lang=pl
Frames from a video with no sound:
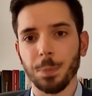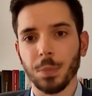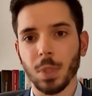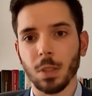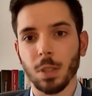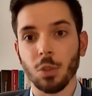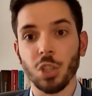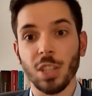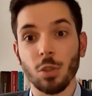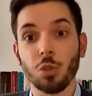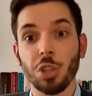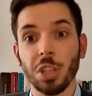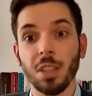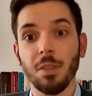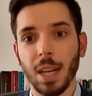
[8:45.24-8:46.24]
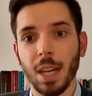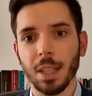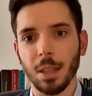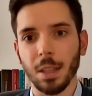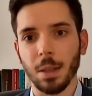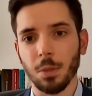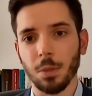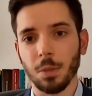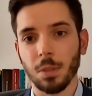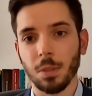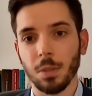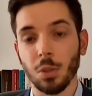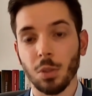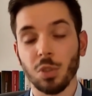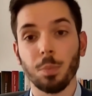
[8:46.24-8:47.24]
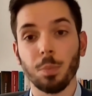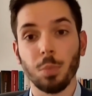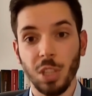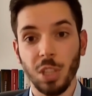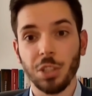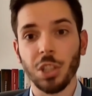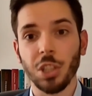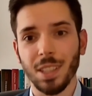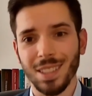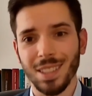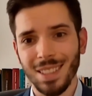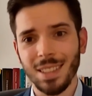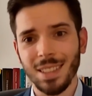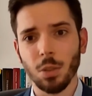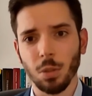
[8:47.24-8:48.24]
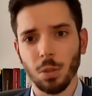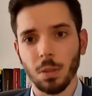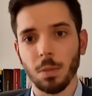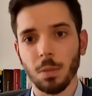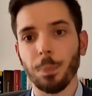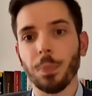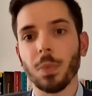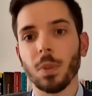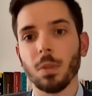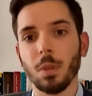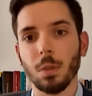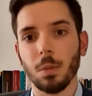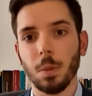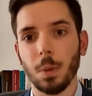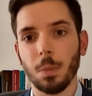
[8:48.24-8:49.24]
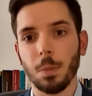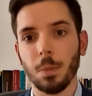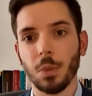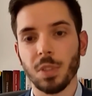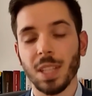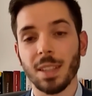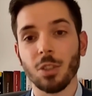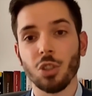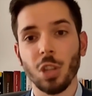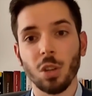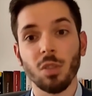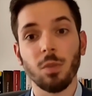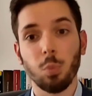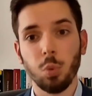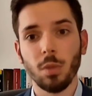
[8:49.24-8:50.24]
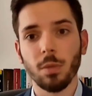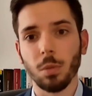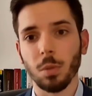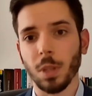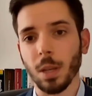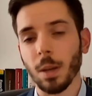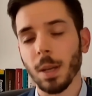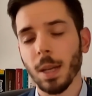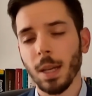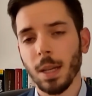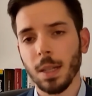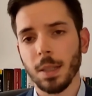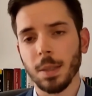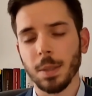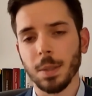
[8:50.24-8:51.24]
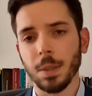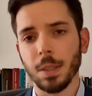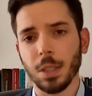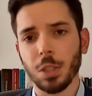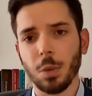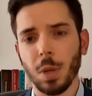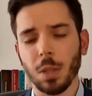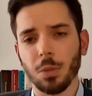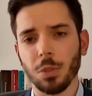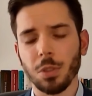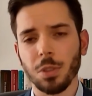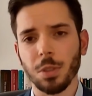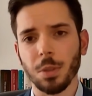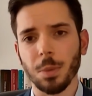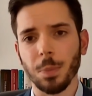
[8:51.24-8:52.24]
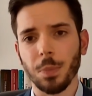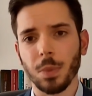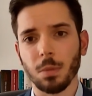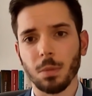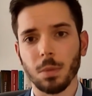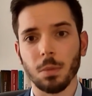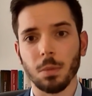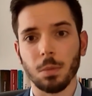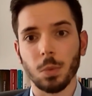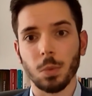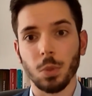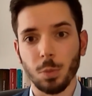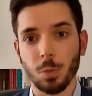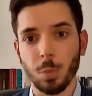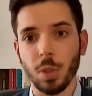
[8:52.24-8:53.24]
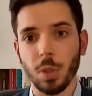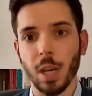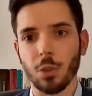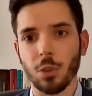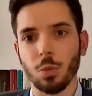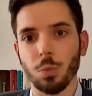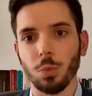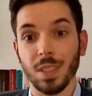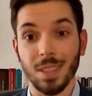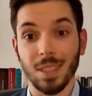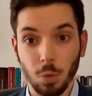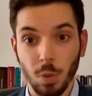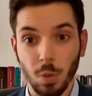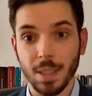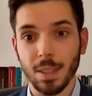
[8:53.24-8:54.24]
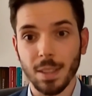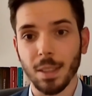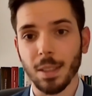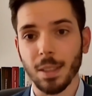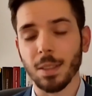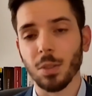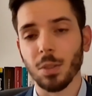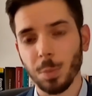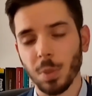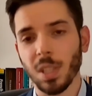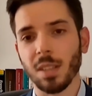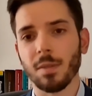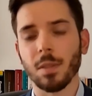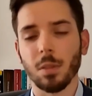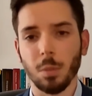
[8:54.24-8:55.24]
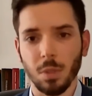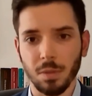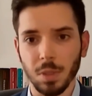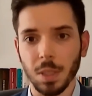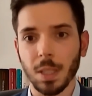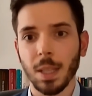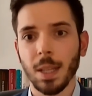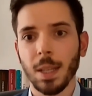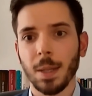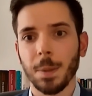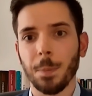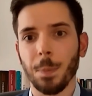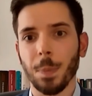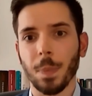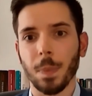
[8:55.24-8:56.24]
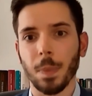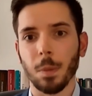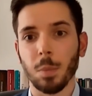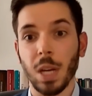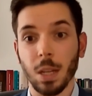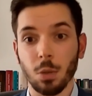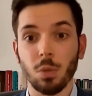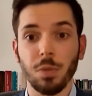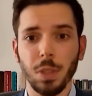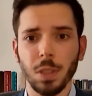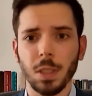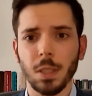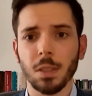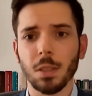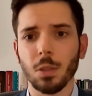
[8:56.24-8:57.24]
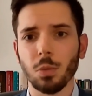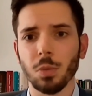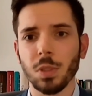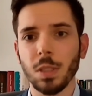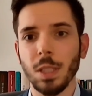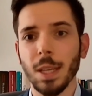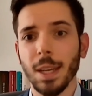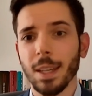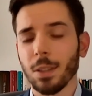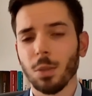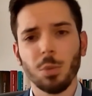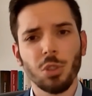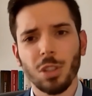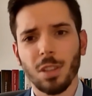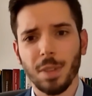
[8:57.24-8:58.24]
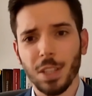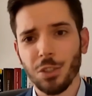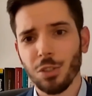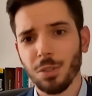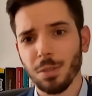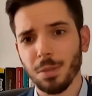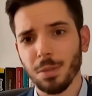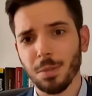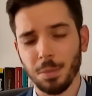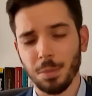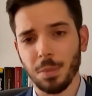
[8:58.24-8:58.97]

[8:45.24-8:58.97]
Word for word: e, ten czas oczekiwania od, od podjęcia decyzji do mm, ostatecznego wpływu na, e, na działalność gospodarczą, na sytuację gospodarstw domowych Mm, banków, innych instytucji, to może trwać y,